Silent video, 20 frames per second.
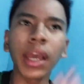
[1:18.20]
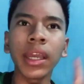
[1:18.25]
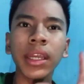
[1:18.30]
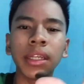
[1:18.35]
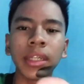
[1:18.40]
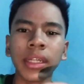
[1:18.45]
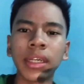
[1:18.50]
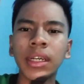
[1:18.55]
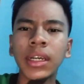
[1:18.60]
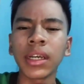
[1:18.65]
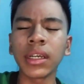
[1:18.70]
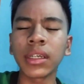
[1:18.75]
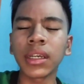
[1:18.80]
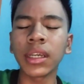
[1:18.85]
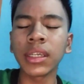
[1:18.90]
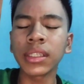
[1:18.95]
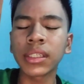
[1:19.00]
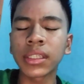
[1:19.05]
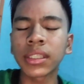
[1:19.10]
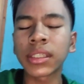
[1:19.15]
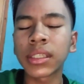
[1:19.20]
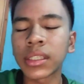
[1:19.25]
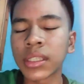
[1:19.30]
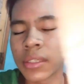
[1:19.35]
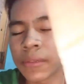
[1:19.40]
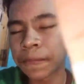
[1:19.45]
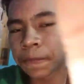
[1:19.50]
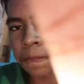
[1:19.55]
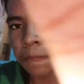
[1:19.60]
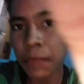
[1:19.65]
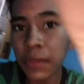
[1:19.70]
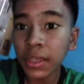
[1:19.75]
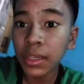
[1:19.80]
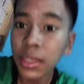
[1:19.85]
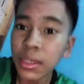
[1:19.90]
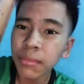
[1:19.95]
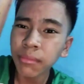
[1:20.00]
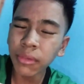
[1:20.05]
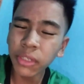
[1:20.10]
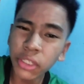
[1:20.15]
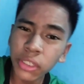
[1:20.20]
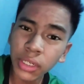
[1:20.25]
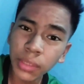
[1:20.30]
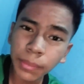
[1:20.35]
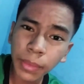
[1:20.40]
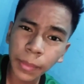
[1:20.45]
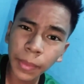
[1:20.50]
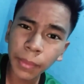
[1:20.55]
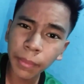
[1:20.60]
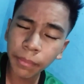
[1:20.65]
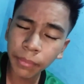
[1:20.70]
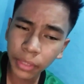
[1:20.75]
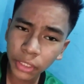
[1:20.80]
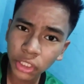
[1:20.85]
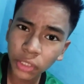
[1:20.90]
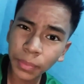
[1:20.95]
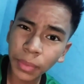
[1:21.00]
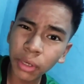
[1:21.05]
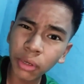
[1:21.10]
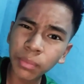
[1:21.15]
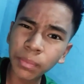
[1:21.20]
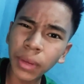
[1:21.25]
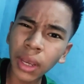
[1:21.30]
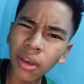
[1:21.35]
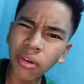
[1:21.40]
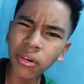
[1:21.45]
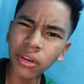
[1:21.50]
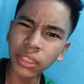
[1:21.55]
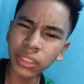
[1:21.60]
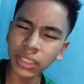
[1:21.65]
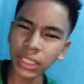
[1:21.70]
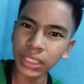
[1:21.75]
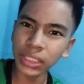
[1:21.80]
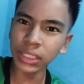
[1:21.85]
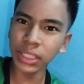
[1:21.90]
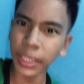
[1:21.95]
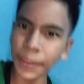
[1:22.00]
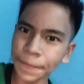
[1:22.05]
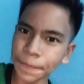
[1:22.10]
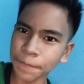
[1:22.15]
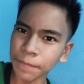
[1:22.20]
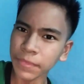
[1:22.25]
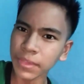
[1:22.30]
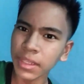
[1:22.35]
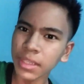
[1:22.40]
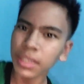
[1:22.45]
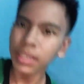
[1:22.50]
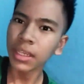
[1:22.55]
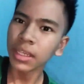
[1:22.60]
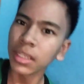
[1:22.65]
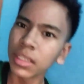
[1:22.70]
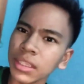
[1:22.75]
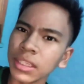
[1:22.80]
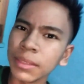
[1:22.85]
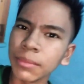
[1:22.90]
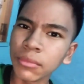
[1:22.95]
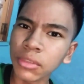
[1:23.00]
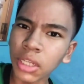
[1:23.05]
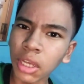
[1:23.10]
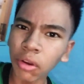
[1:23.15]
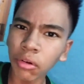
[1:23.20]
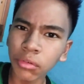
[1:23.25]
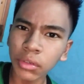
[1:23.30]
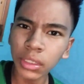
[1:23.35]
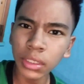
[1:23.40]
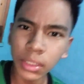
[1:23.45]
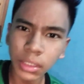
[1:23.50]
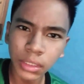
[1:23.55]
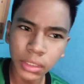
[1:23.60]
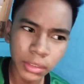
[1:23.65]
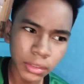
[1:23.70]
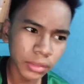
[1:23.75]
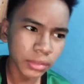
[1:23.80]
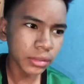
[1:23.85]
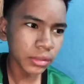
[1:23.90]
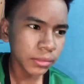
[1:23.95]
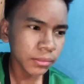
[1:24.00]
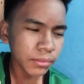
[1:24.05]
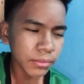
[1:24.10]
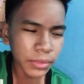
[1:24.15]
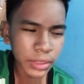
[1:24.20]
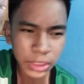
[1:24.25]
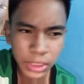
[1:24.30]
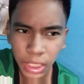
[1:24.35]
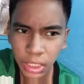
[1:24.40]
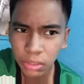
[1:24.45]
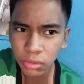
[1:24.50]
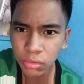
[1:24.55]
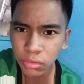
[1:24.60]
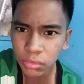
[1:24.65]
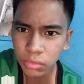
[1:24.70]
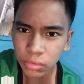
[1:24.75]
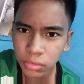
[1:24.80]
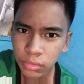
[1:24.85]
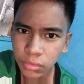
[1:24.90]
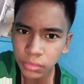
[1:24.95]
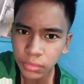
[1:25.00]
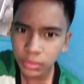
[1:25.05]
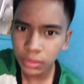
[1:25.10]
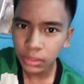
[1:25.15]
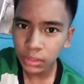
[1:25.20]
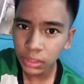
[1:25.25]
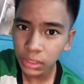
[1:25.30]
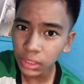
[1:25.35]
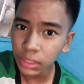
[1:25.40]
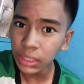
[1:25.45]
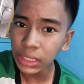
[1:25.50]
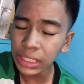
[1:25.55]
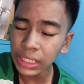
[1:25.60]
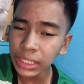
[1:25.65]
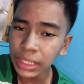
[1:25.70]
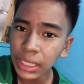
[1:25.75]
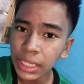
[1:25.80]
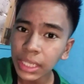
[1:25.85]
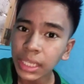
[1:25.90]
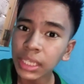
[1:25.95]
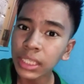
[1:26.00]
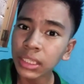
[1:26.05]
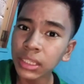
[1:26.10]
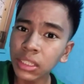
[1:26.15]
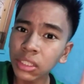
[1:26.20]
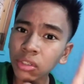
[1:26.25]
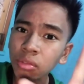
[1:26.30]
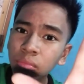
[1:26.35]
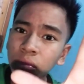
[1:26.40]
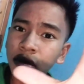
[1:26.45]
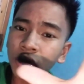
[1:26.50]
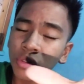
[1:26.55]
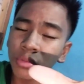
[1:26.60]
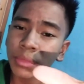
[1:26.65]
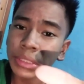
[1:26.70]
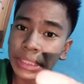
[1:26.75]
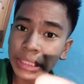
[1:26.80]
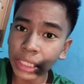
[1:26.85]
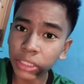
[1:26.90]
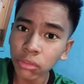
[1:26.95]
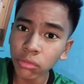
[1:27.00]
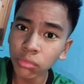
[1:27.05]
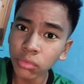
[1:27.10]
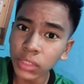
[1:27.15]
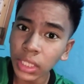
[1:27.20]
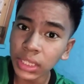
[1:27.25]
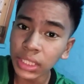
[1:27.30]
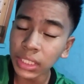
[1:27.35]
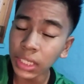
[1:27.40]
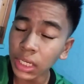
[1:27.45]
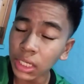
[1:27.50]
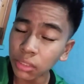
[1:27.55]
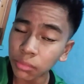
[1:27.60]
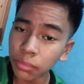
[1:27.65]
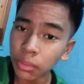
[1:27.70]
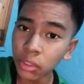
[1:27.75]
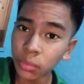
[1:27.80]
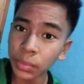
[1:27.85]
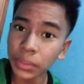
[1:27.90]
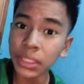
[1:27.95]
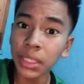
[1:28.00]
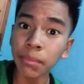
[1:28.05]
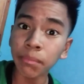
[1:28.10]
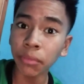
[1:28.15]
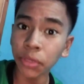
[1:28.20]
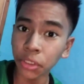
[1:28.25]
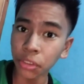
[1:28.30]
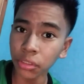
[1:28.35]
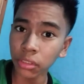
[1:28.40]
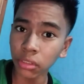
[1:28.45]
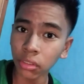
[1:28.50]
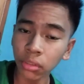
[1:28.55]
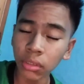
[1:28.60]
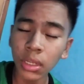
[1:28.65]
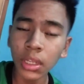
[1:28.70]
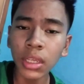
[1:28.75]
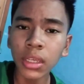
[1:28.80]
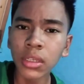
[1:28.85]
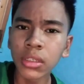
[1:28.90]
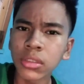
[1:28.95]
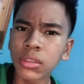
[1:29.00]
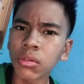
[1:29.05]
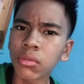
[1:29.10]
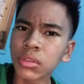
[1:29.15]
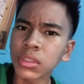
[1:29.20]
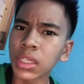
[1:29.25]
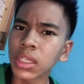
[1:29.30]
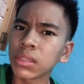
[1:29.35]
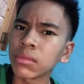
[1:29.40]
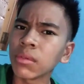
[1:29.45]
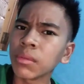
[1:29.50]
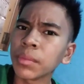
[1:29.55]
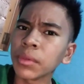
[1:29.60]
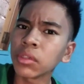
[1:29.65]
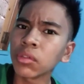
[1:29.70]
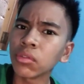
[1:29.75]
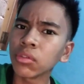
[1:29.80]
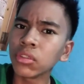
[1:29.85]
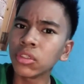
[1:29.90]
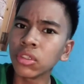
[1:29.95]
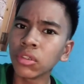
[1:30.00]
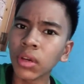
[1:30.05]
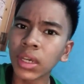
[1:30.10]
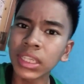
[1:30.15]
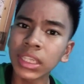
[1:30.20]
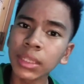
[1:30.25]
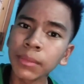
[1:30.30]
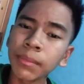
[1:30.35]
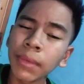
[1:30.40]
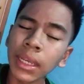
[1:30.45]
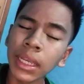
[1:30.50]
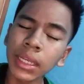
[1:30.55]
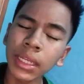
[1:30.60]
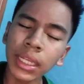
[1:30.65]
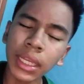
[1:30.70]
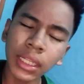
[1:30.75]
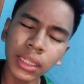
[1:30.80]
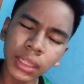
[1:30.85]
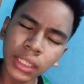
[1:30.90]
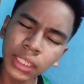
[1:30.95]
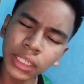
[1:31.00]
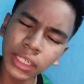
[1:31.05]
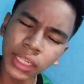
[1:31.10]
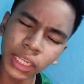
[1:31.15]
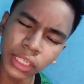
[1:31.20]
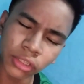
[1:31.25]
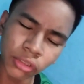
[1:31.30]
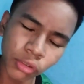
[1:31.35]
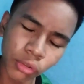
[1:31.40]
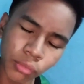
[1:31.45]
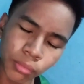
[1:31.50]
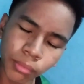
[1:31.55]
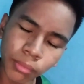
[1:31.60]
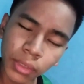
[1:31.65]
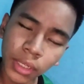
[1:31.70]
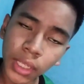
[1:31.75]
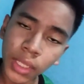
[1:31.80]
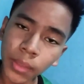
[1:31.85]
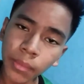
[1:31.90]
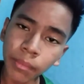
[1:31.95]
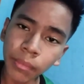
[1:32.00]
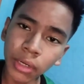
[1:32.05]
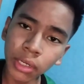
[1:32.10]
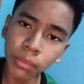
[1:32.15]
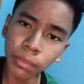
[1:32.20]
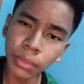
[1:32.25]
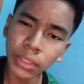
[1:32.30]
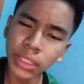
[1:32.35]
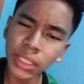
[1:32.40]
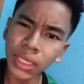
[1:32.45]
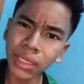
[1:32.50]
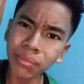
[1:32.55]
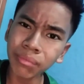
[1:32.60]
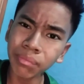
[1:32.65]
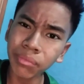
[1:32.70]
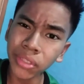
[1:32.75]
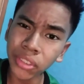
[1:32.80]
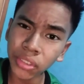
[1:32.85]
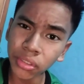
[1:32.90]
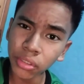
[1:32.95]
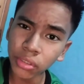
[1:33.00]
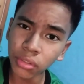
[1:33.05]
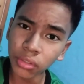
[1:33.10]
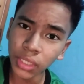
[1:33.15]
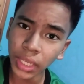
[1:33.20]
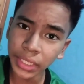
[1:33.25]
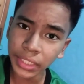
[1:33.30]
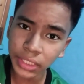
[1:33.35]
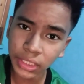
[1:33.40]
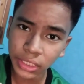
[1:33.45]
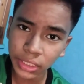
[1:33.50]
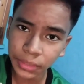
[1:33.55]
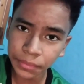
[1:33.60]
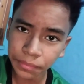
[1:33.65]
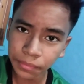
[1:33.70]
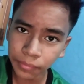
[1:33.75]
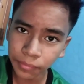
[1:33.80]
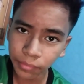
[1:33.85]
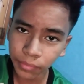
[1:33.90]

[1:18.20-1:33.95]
ayun na nga guys. Medyo, napapa, medyo pagod pa ako ngayon guys, kaya hindi mo na ako nag masyadong nag, hindi ko muna to masyadong tatagal ng malupitan video na to. So, sana mapanood nyo at, ma, at ilike tong malupitang video na to guys.